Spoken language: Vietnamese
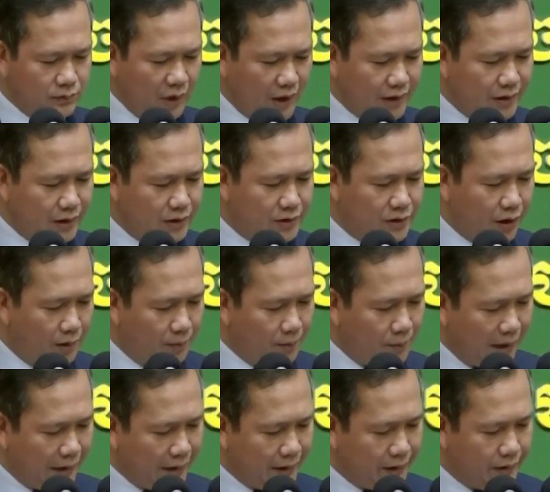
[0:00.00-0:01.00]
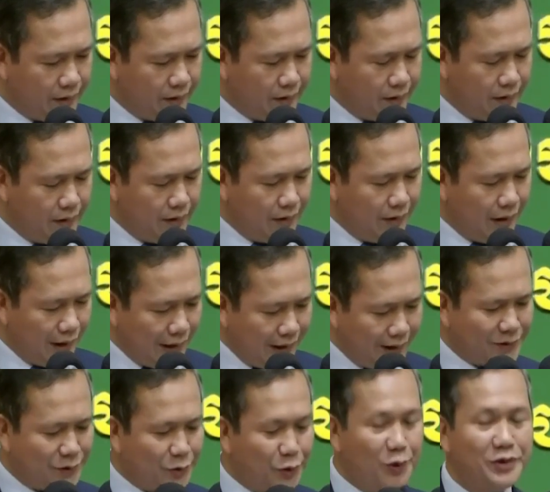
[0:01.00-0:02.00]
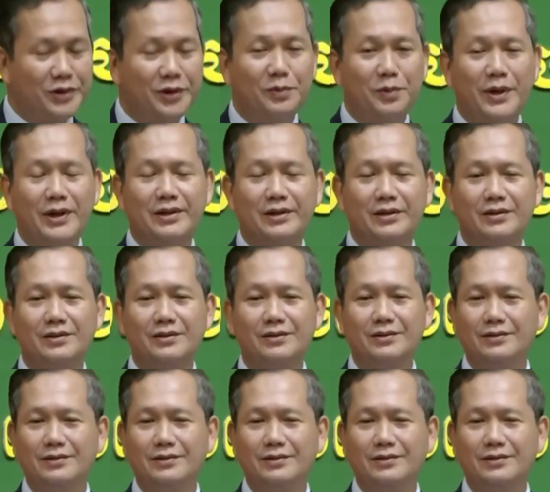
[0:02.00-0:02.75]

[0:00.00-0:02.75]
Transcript: tại dương trong bàn ở lâu xua từ bình